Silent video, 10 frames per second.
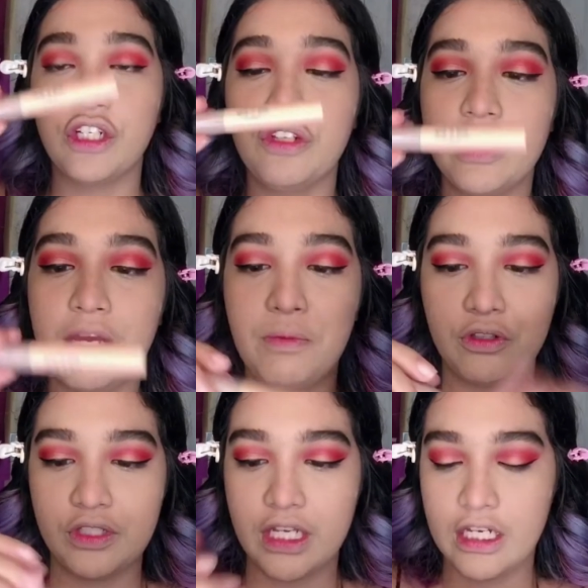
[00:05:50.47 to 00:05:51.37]
rin yung ginamit
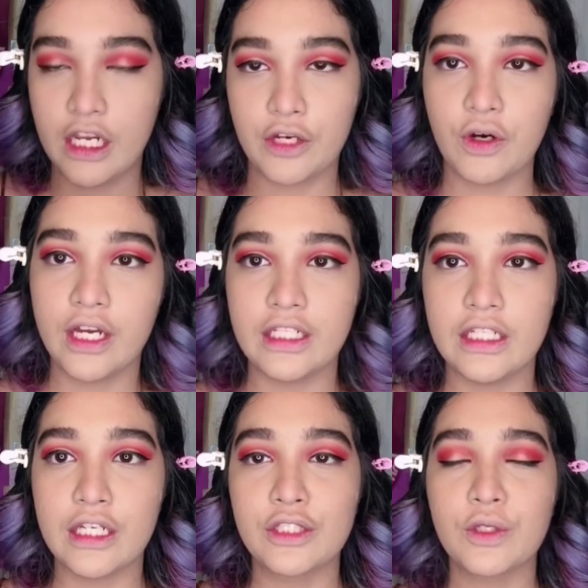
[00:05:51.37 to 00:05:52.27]
ko sa kilay ko
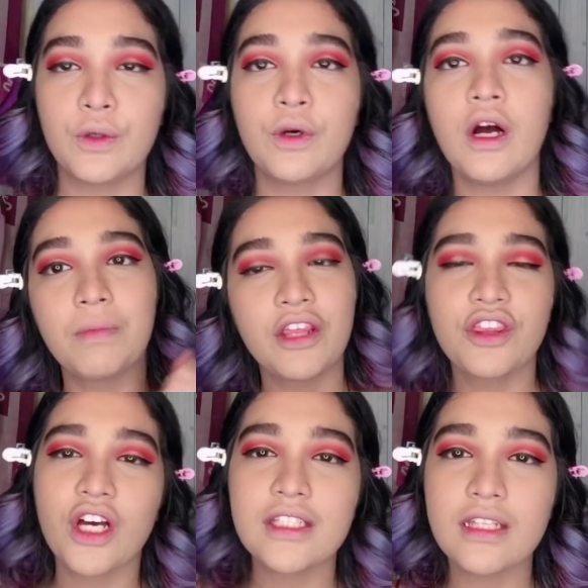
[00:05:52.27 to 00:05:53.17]
kanina. So, my
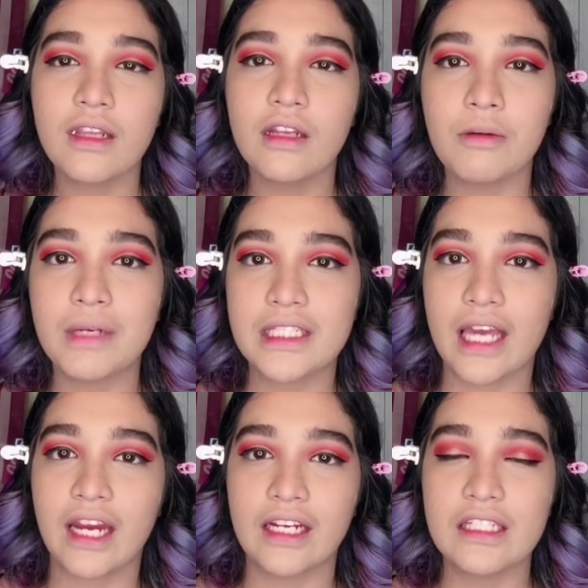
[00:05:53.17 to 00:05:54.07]
thoughts on their
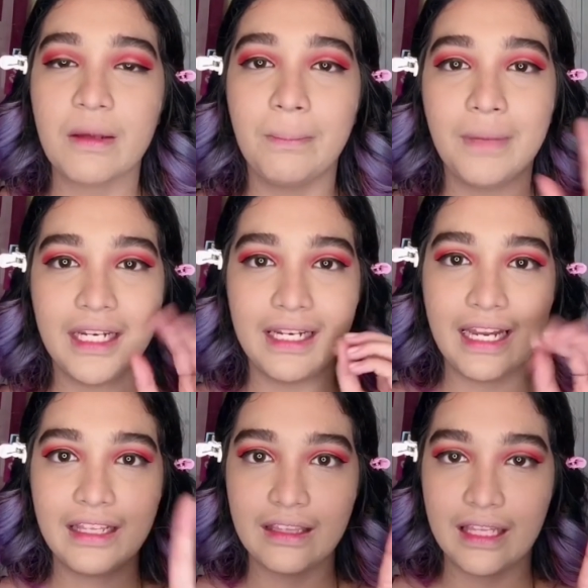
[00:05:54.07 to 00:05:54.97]
mascara is
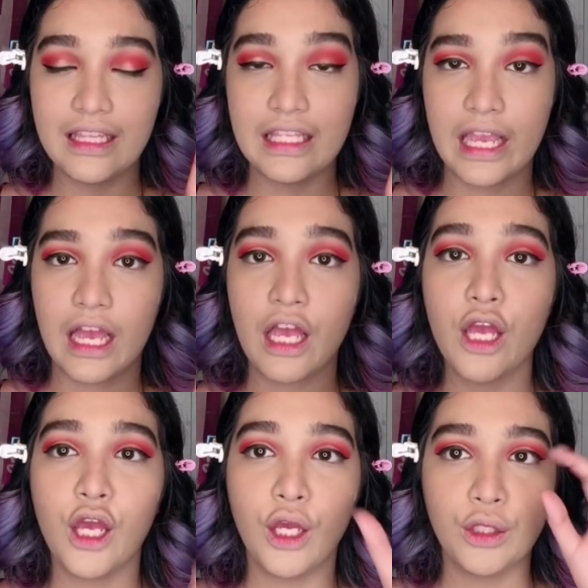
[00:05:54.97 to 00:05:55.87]
malilengthen niya
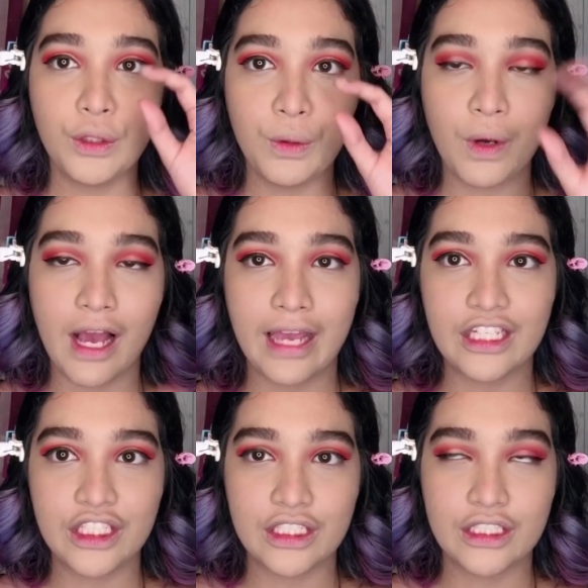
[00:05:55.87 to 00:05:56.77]
yung
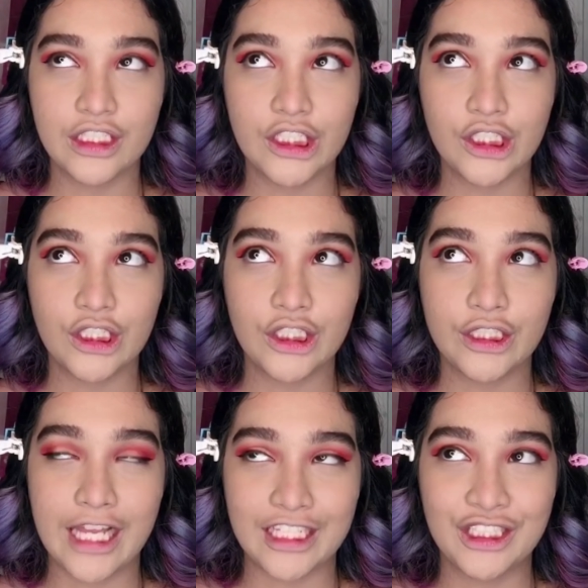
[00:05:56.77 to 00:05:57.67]

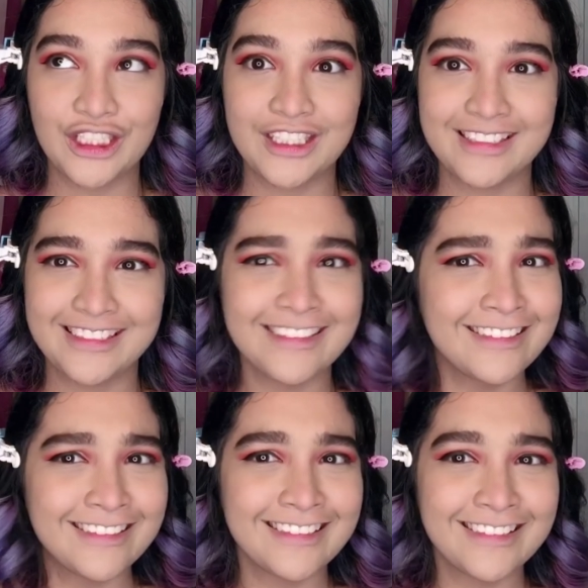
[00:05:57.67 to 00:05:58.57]
eyelash
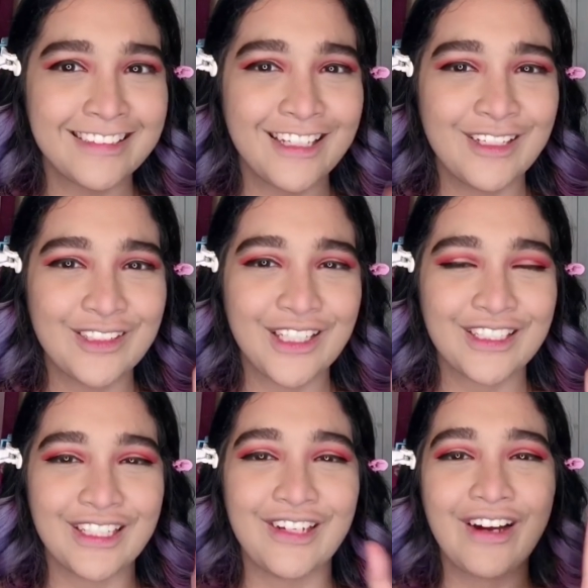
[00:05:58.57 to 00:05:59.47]
Nagload ako
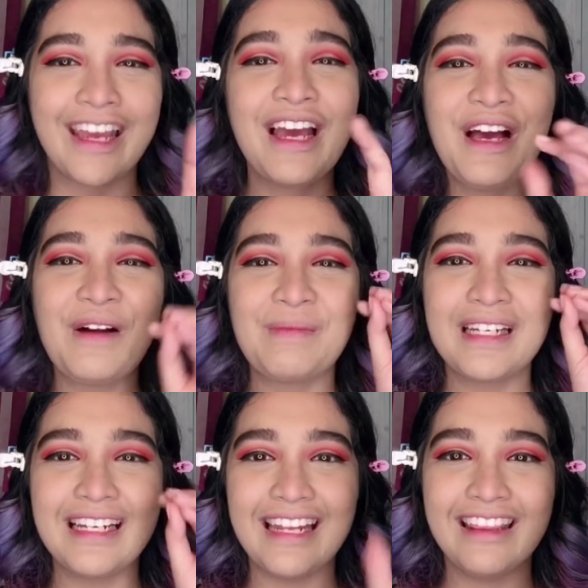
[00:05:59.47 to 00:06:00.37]
doon. Okay.
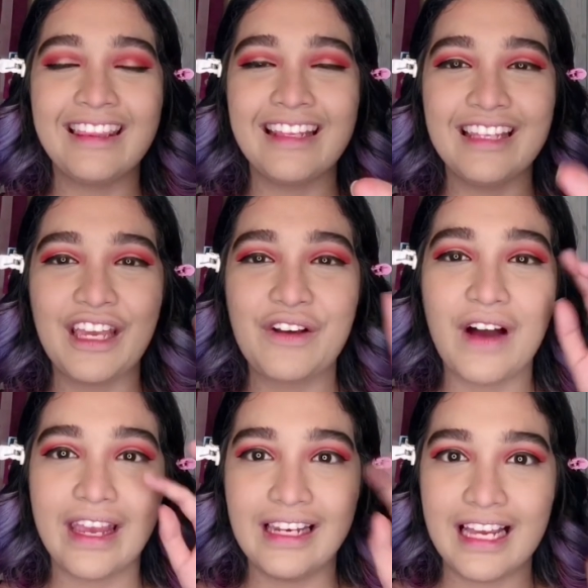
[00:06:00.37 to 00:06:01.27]
Malilengthen niya yung
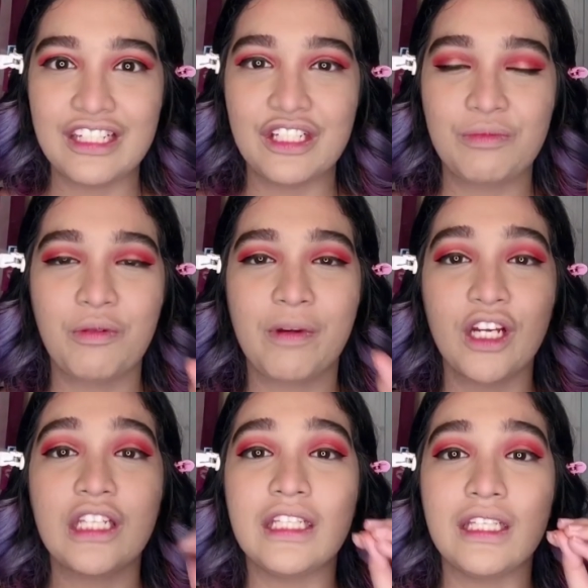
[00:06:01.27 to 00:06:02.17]
eyelashes mo pero
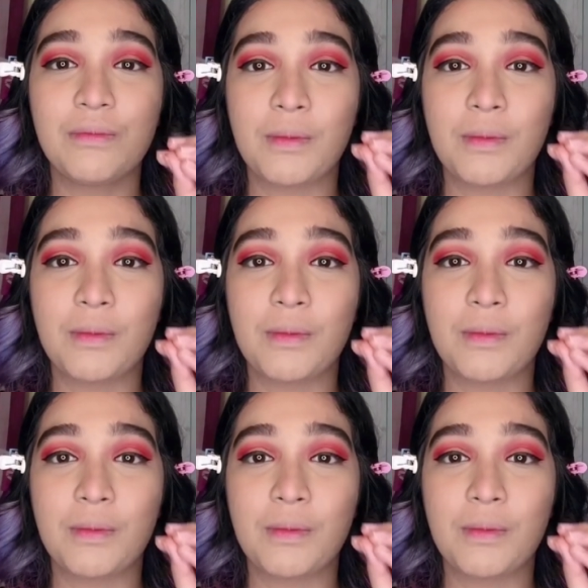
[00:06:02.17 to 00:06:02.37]
hindi niya